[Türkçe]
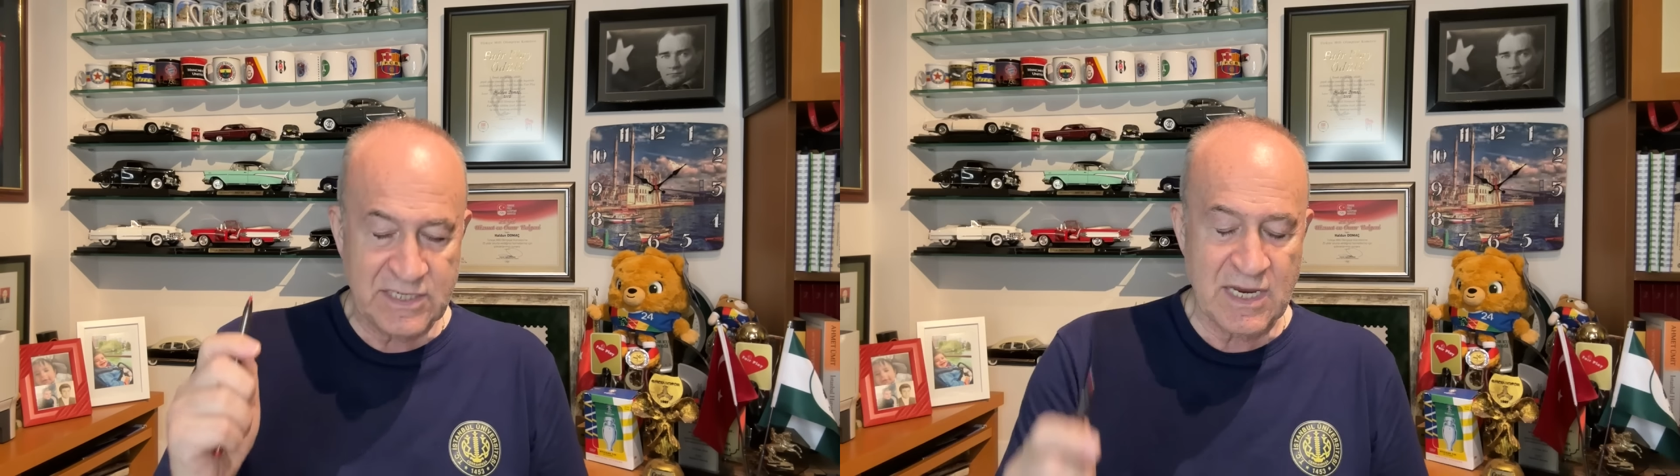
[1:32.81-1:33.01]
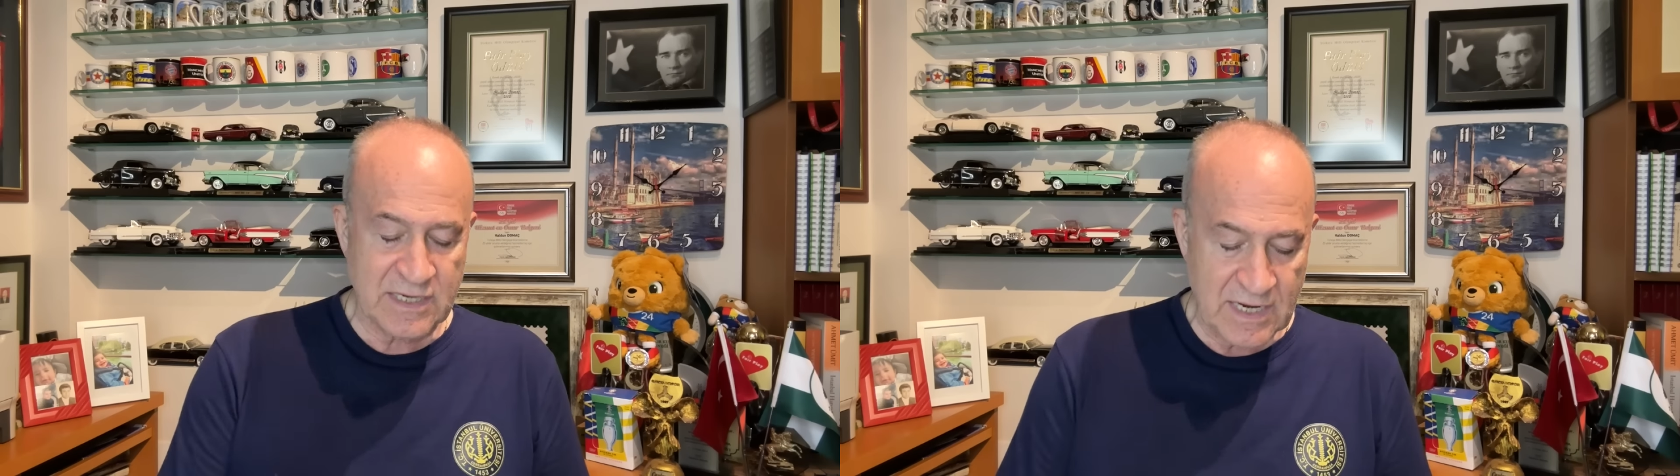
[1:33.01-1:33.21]

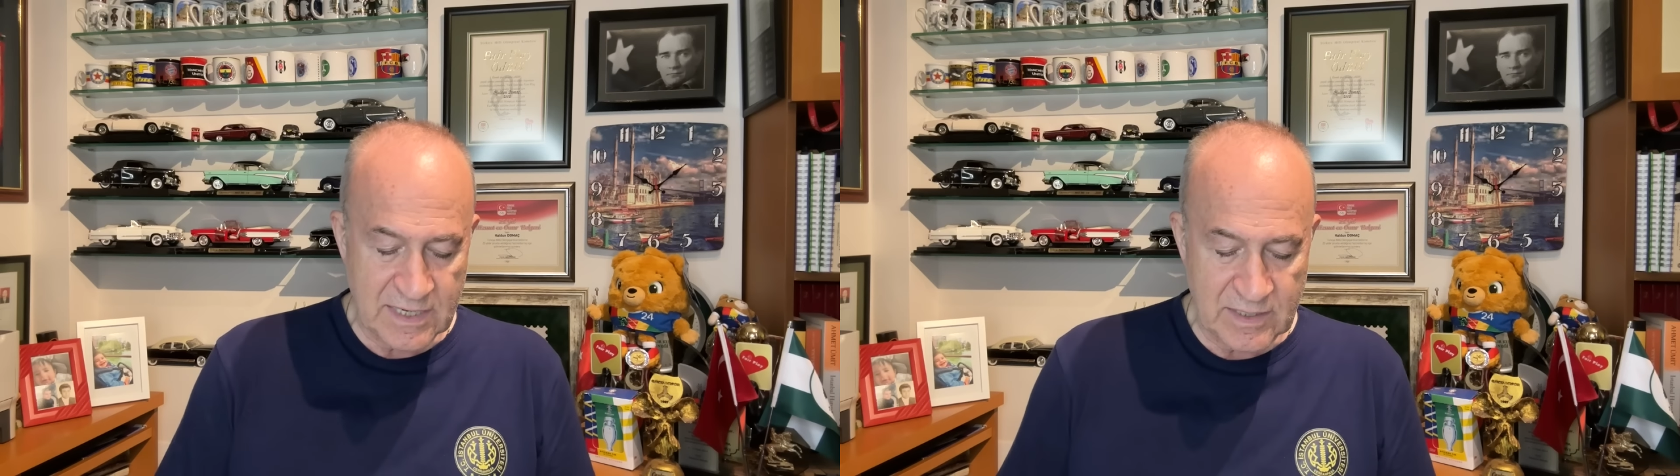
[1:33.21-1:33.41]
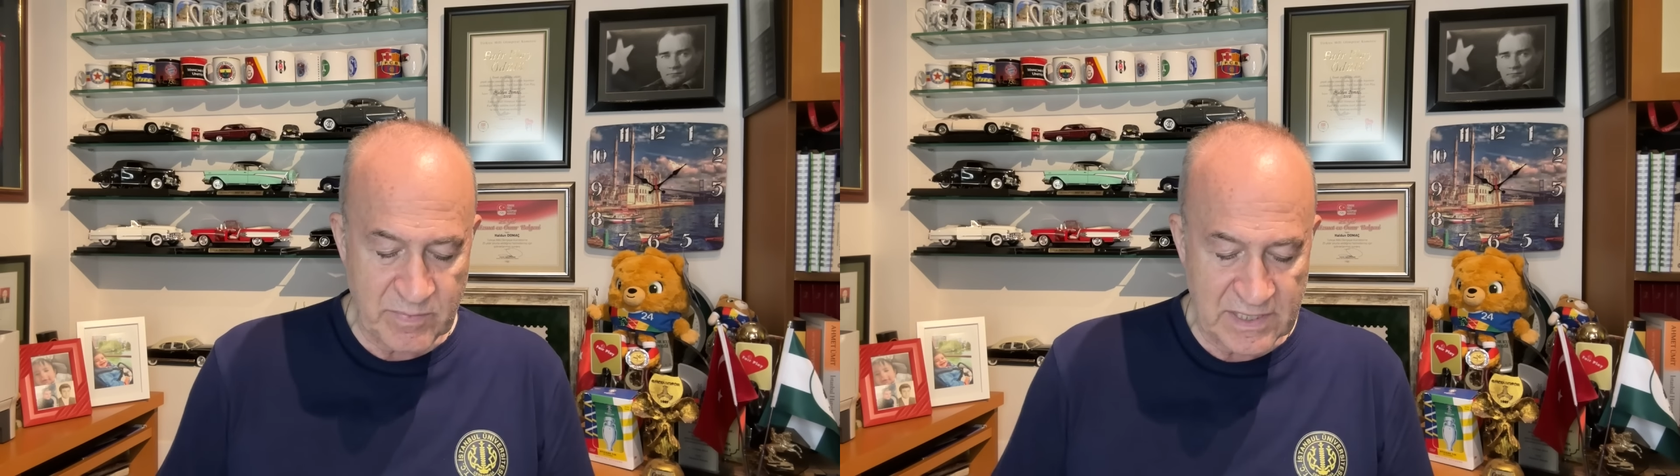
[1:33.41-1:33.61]
Cenk'le
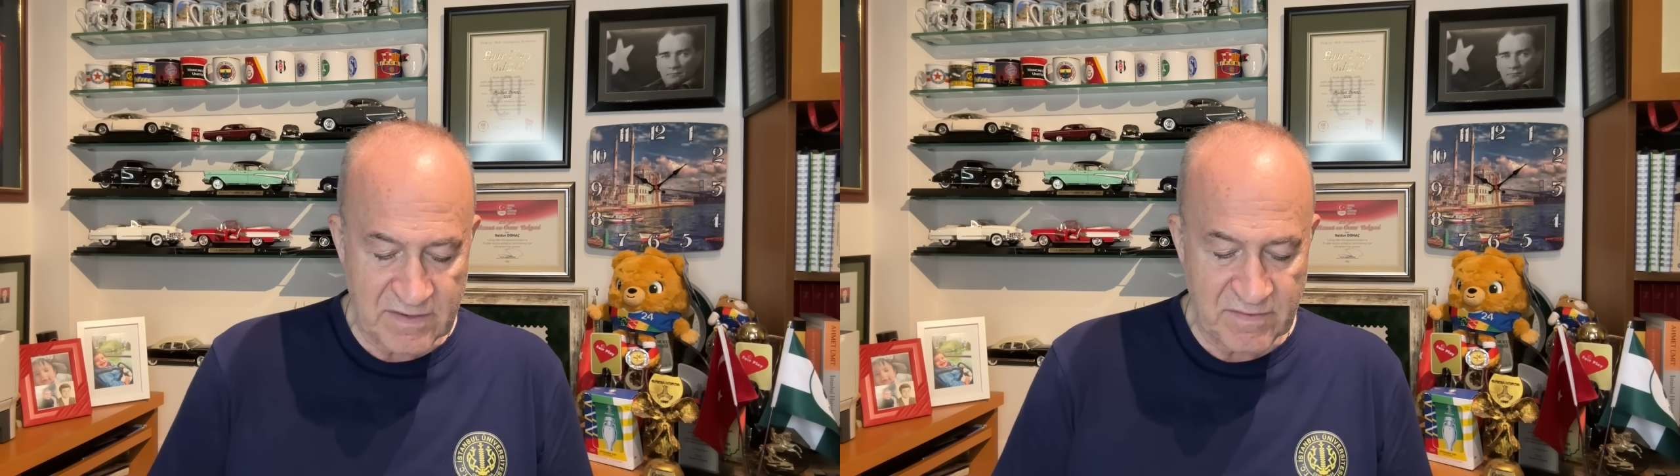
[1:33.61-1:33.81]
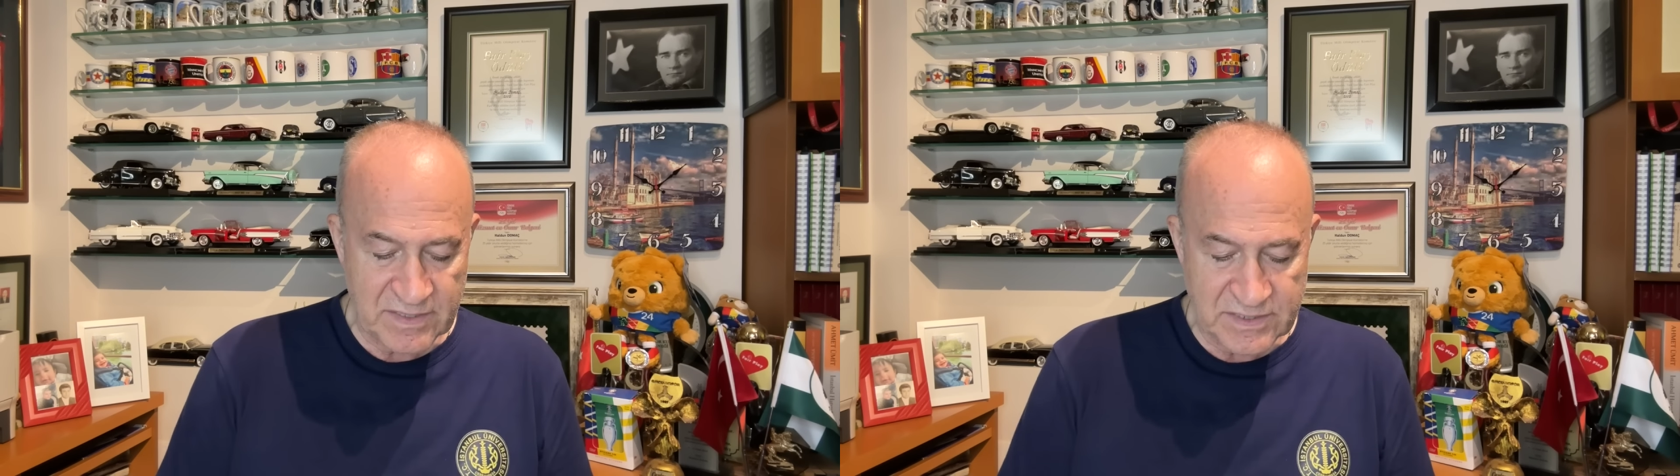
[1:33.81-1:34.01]
ilgili
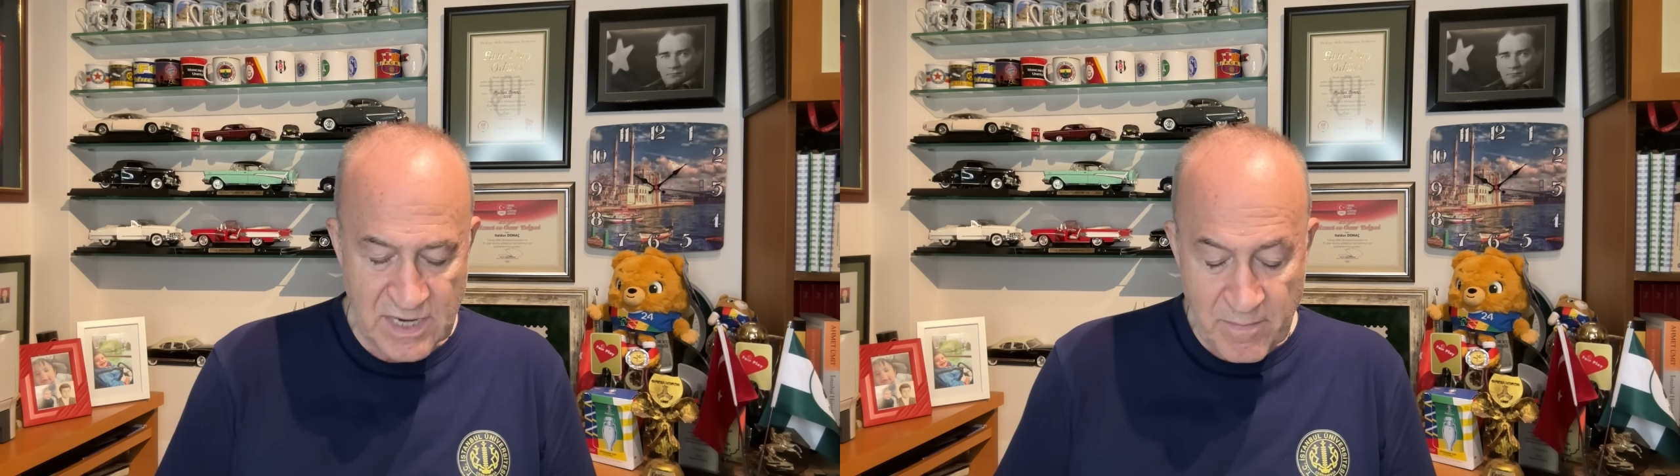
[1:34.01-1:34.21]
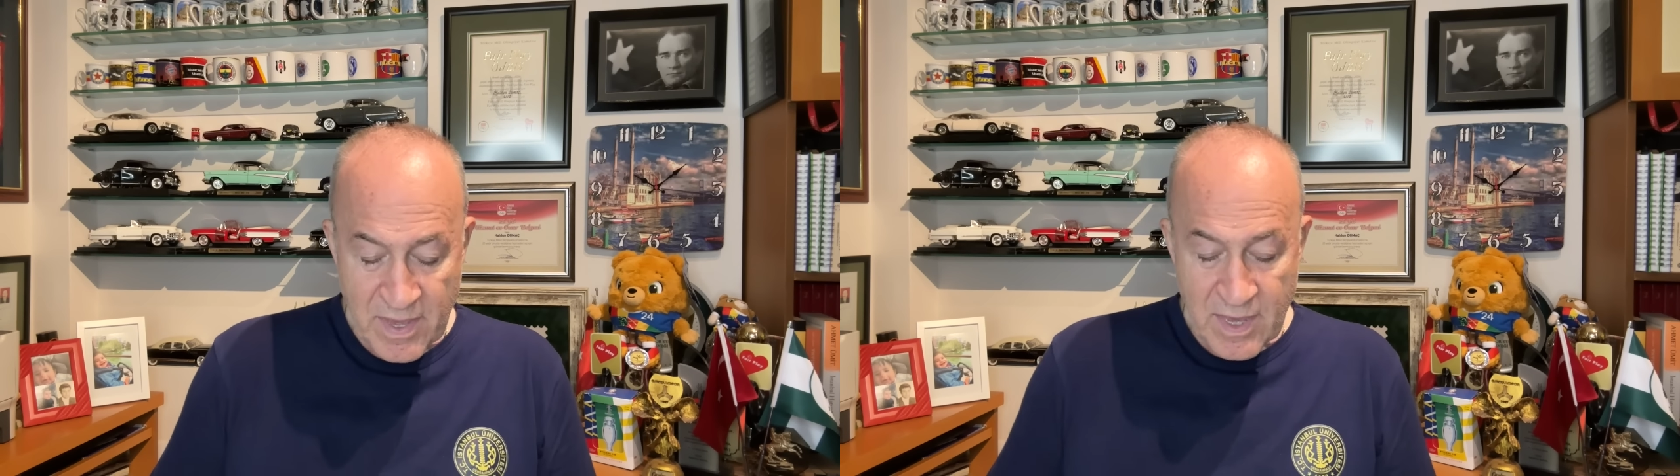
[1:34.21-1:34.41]
bilgi vereceğim.